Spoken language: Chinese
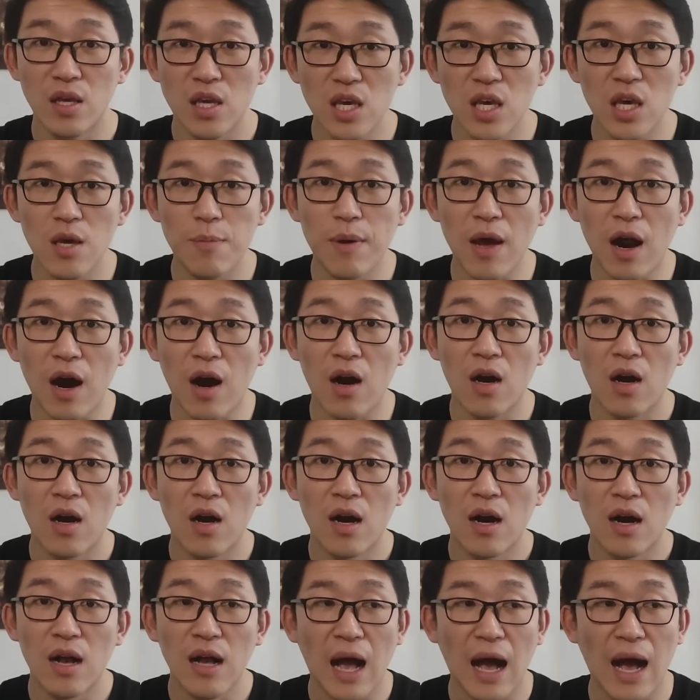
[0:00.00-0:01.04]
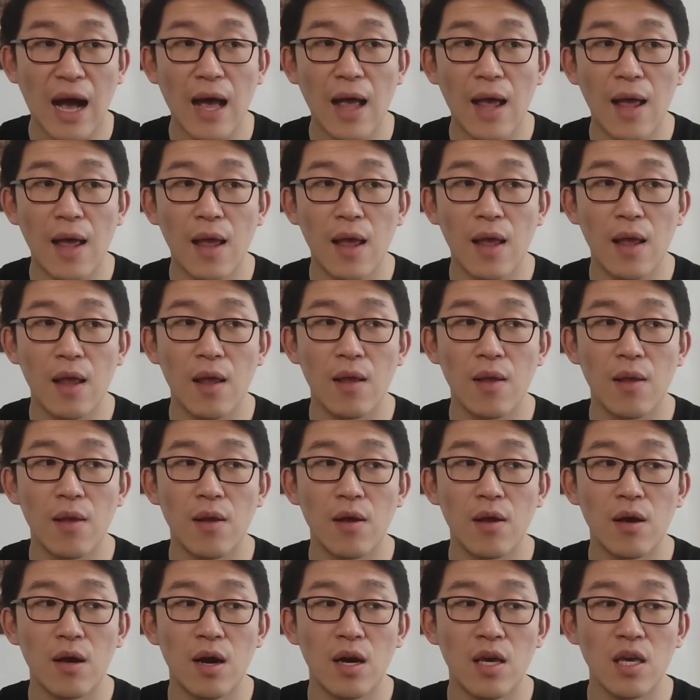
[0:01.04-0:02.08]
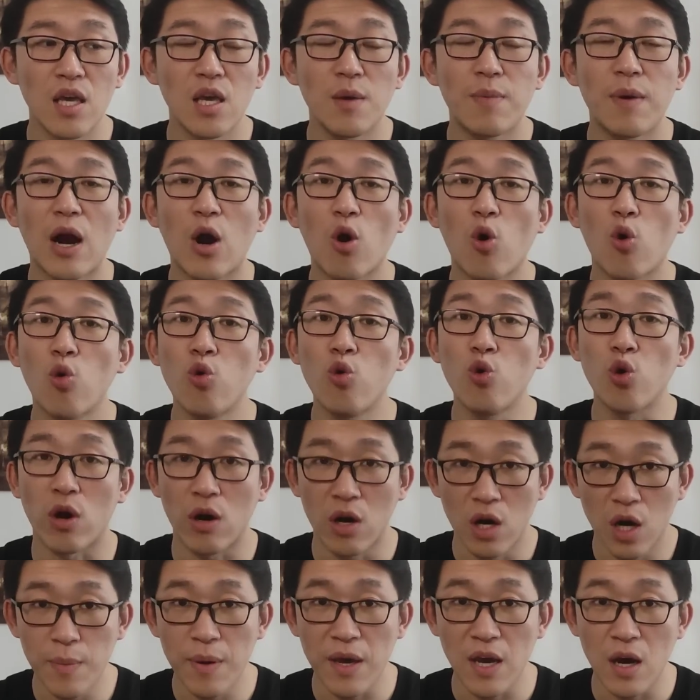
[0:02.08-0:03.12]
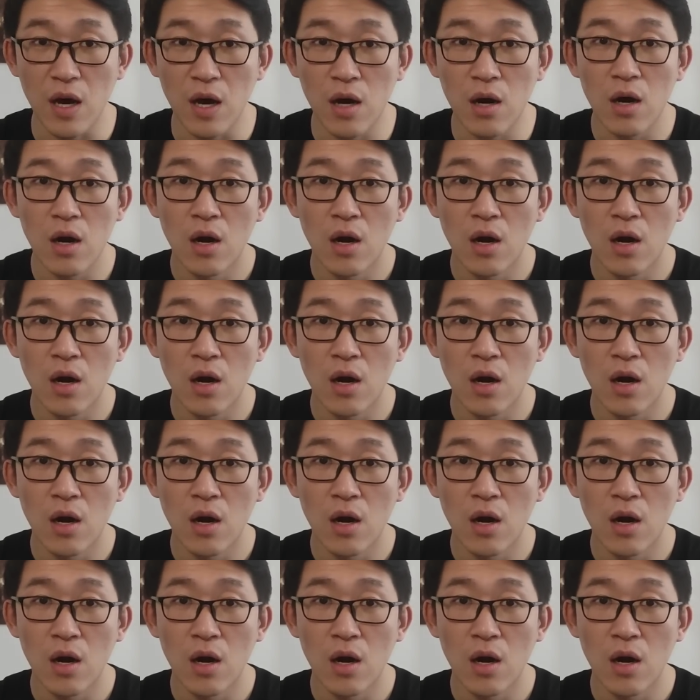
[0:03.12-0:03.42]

一边看呃一边呼吁和平，